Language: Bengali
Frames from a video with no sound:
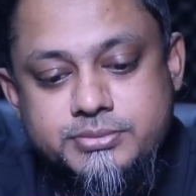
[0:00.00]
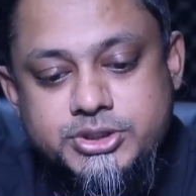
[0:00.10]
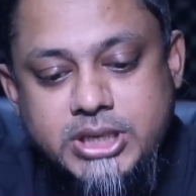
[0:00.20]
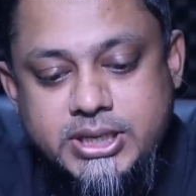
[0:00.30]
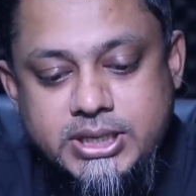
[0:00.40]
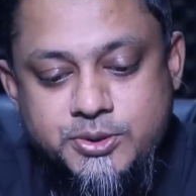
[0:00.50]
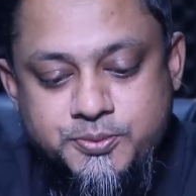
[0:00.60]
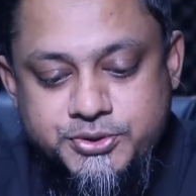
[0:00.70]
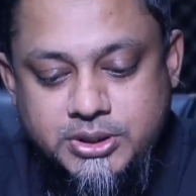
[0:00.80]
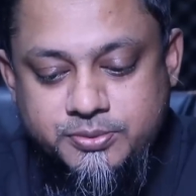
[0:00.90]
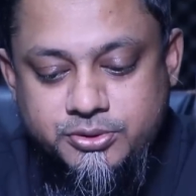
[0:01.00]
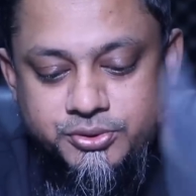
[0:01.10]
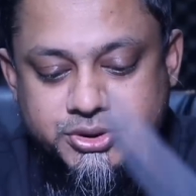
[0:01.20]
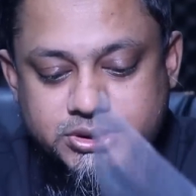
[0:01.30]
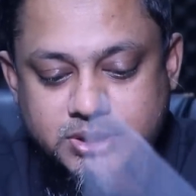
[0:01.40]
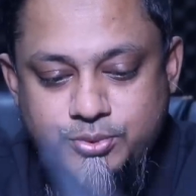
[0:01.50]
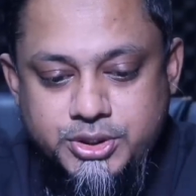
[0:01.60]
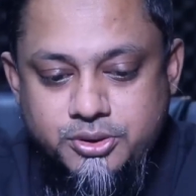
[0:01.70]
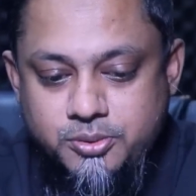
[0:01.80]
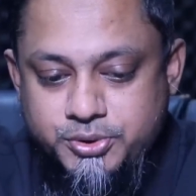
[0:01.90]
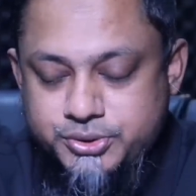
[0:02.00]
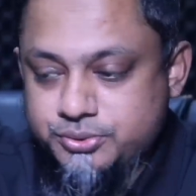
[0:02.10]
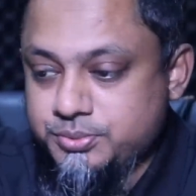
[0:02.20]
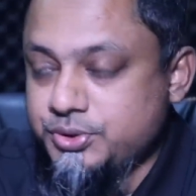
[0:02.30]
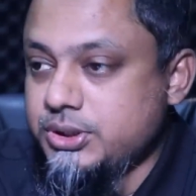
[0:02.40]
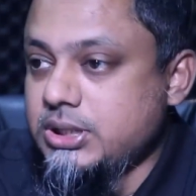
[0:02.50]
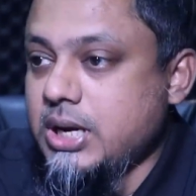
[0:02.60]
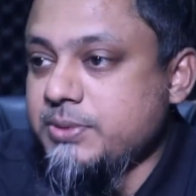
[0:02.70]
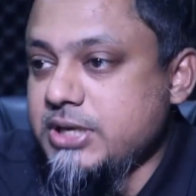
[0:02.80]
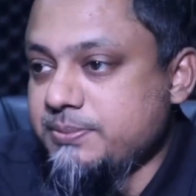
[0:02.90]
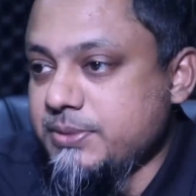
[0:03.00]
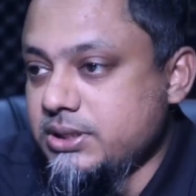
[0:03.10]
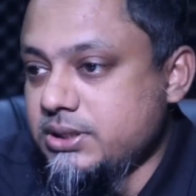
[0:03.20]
যাকে এখানে উপস্থাপন করছি তার মুখে গল্পটা শুনবো নাম কি আপনার